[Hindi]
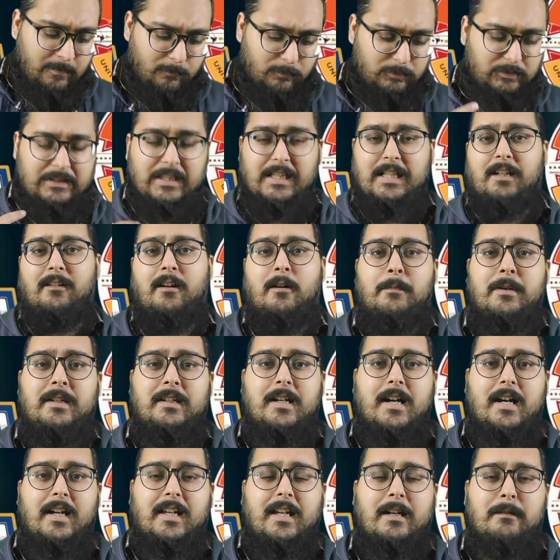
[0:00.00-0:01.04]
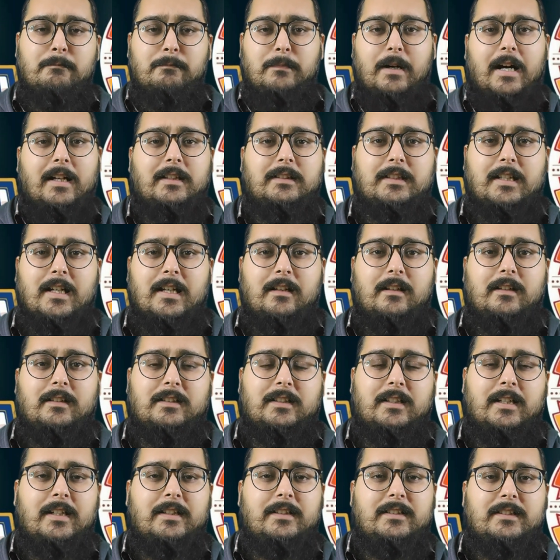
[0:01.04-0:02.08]
उसके अलावा भाई आगे हम बात कर
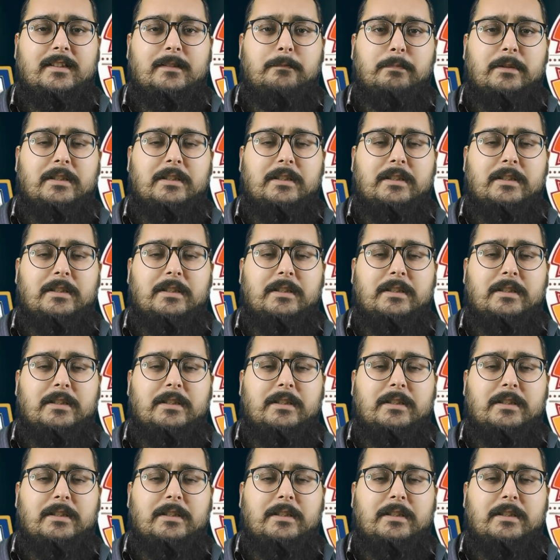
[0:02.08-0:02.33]
लेते हैं जी